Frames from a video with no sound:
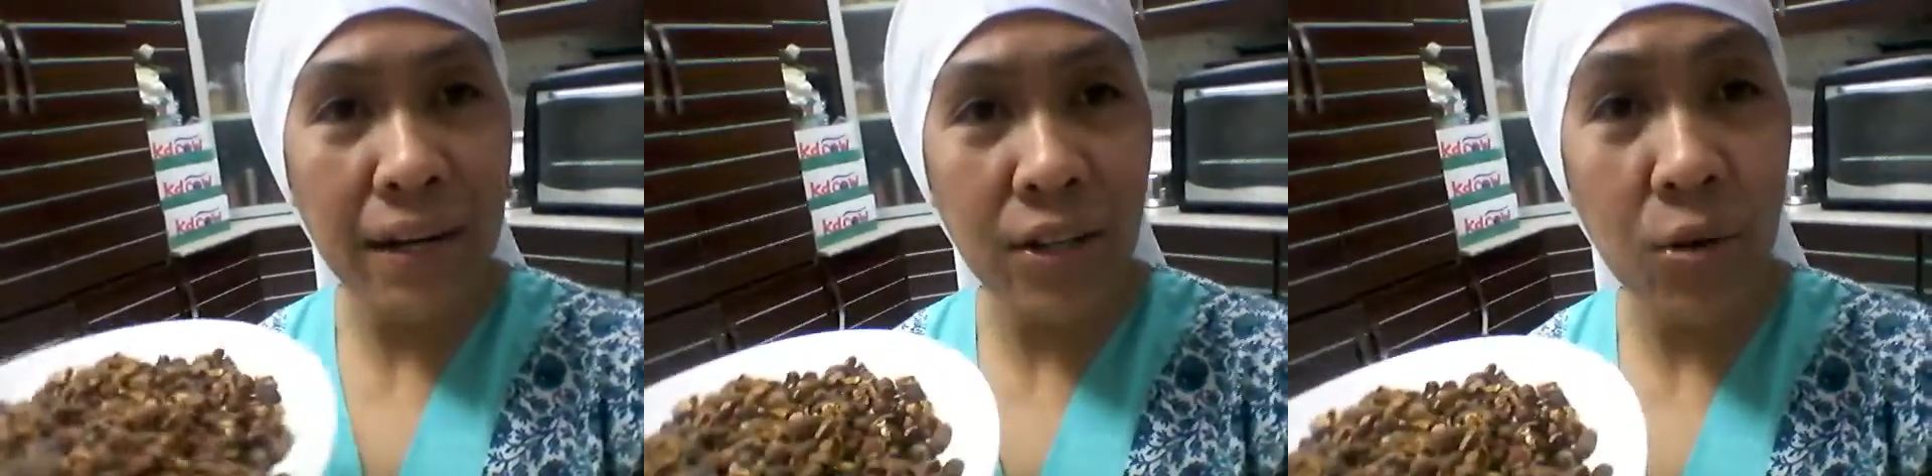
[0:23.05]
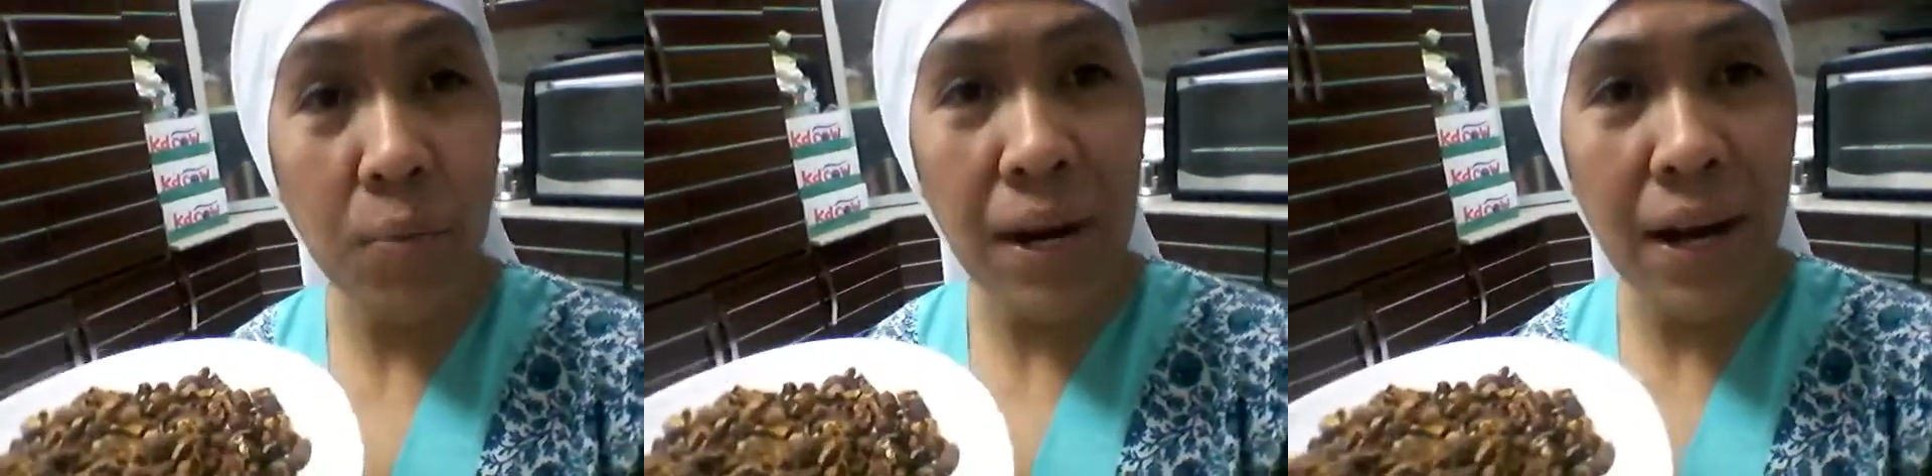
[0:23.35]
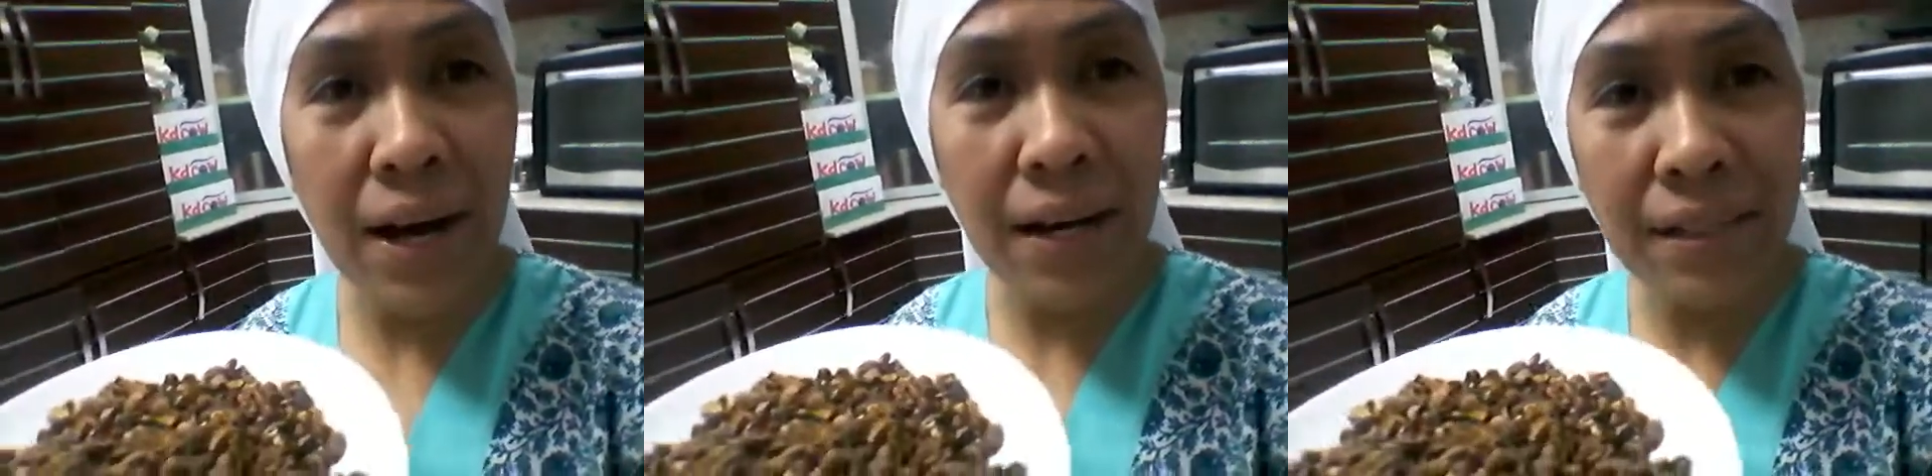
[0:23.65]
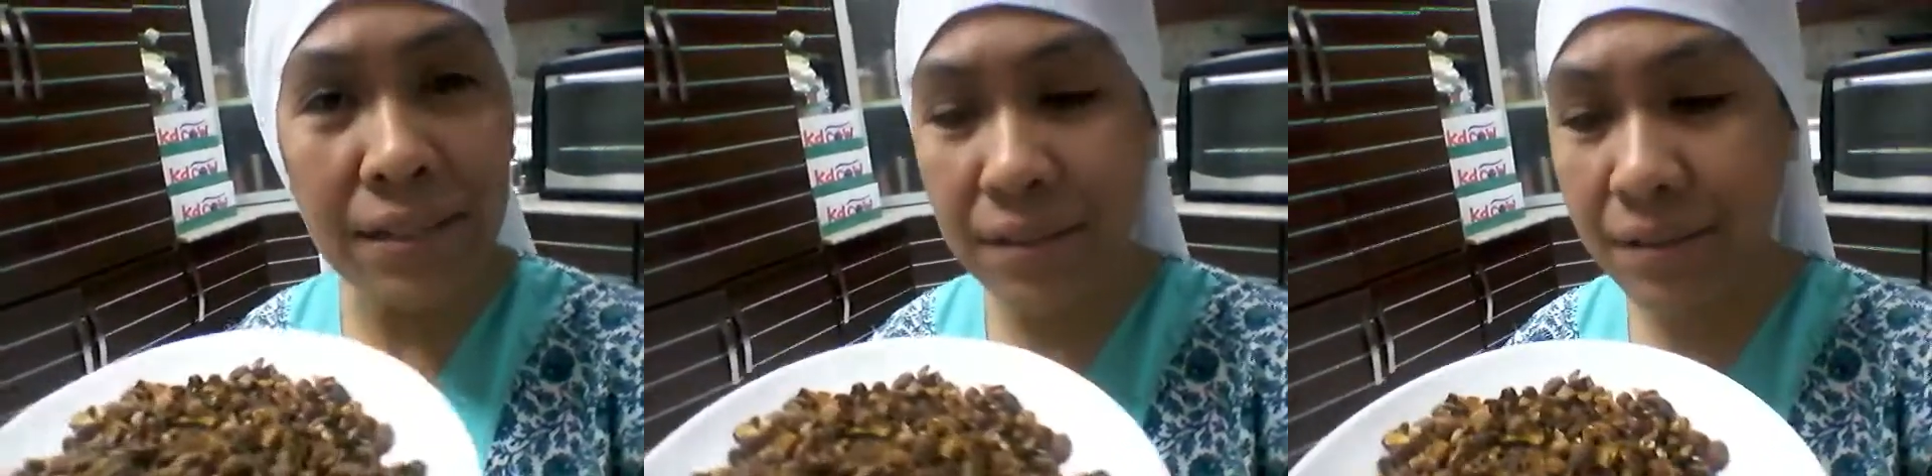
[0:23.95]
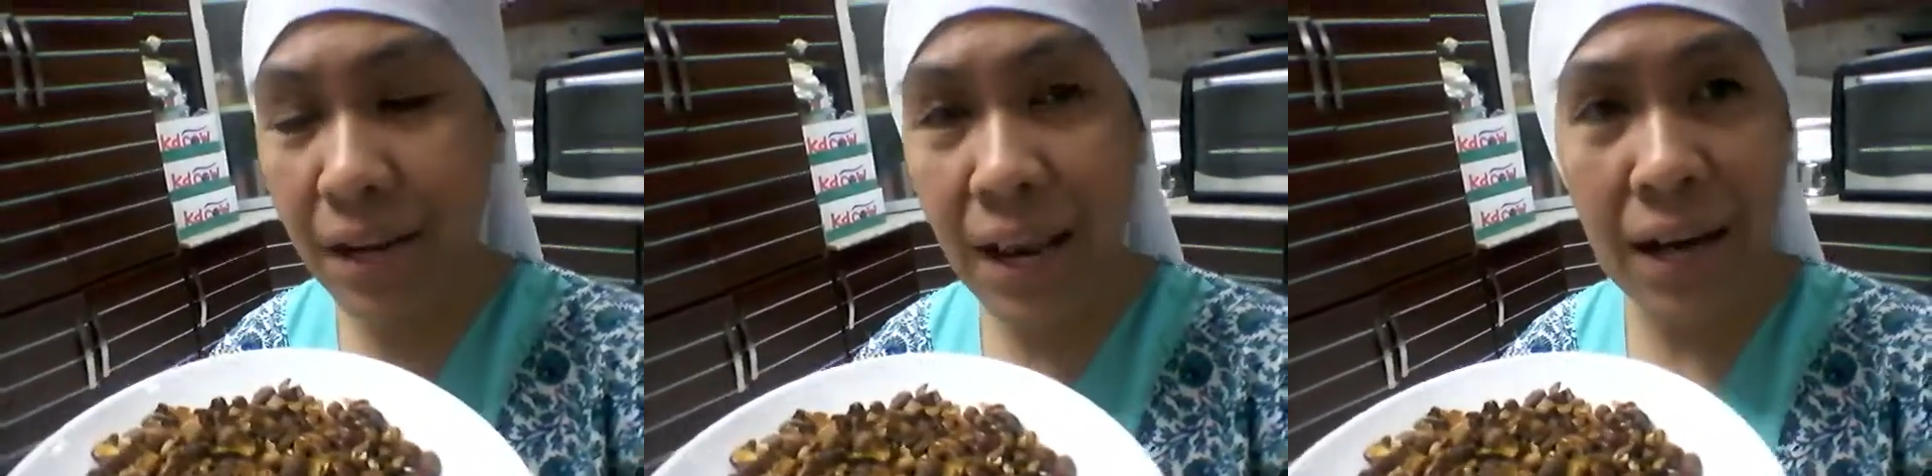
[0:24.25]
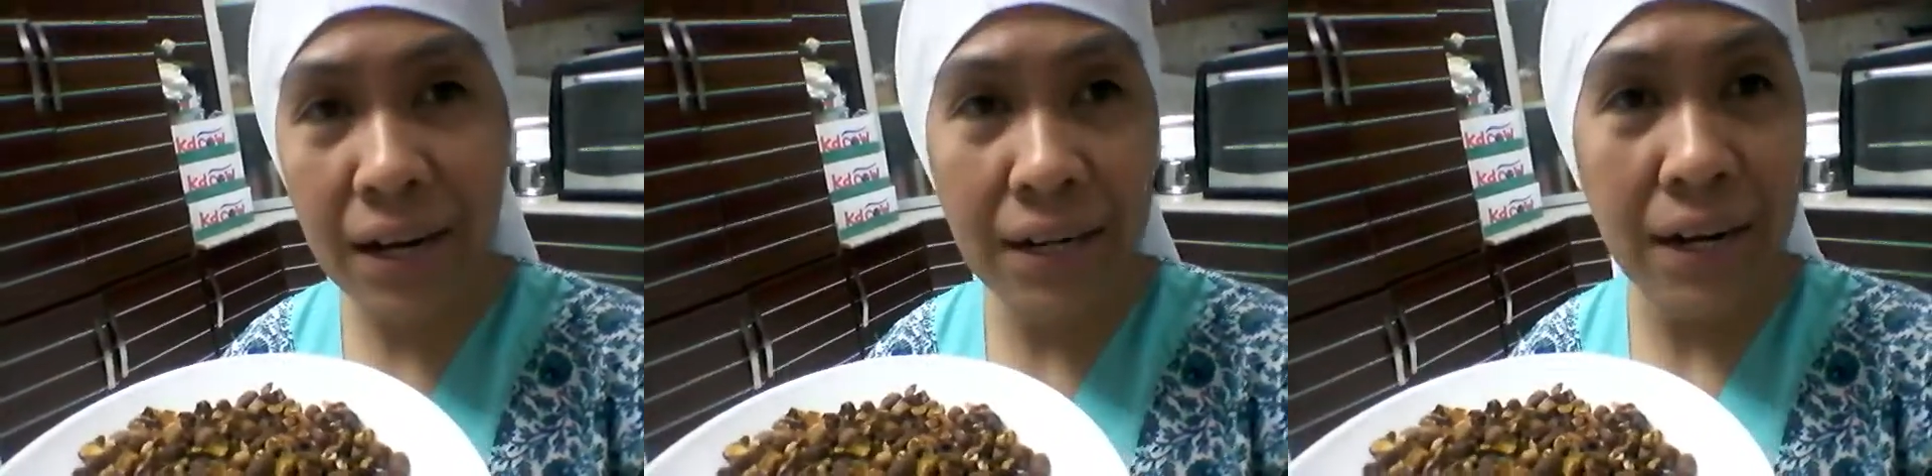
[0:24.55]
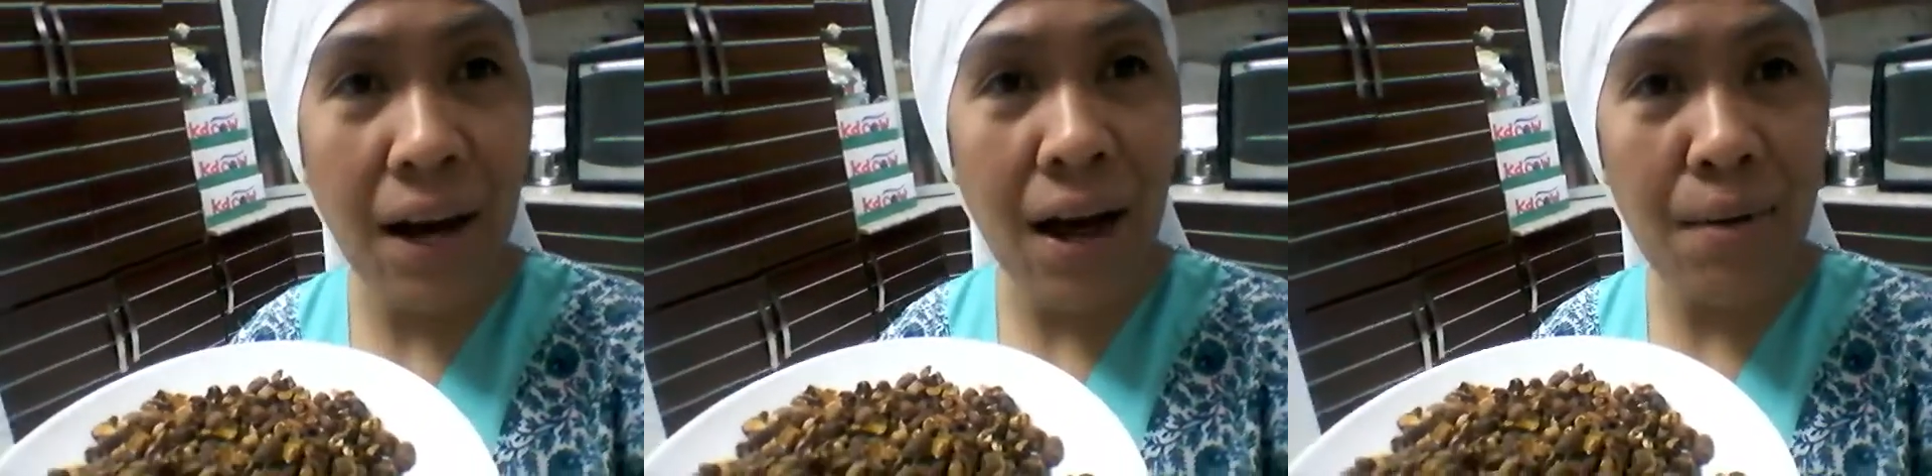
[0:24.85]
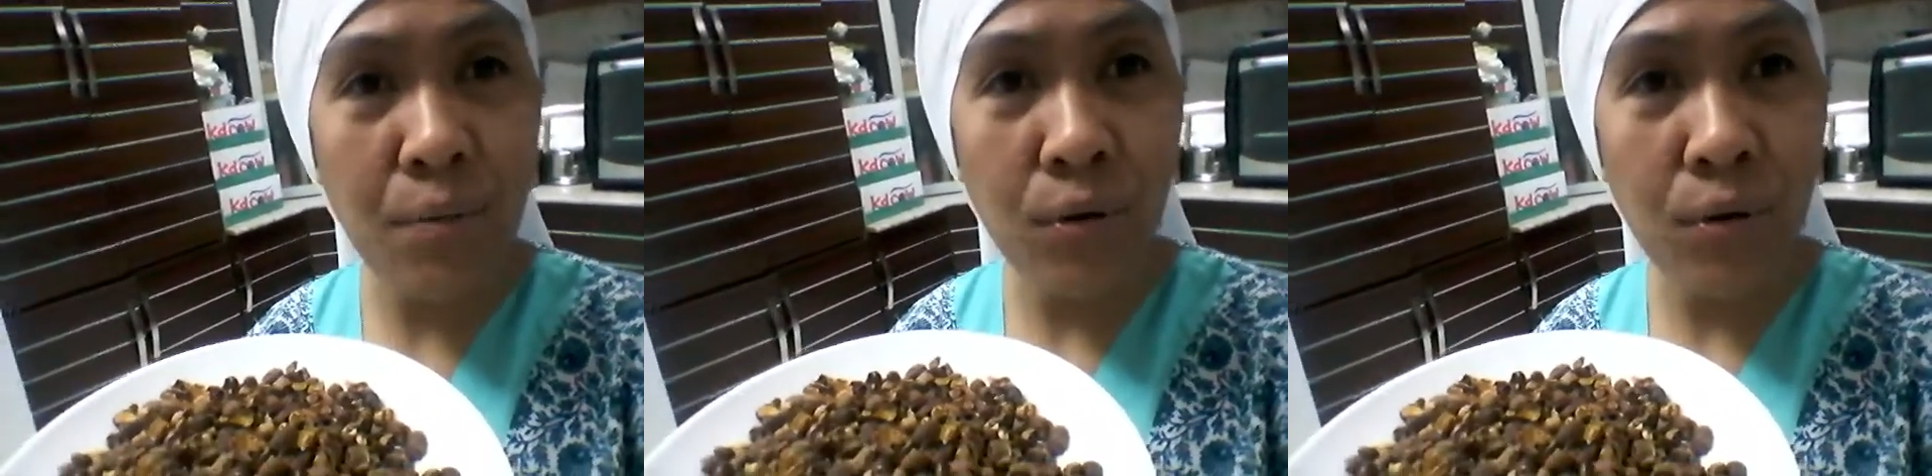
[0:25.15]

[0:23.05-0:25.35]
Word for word: Ito pala ang nilaga ng amo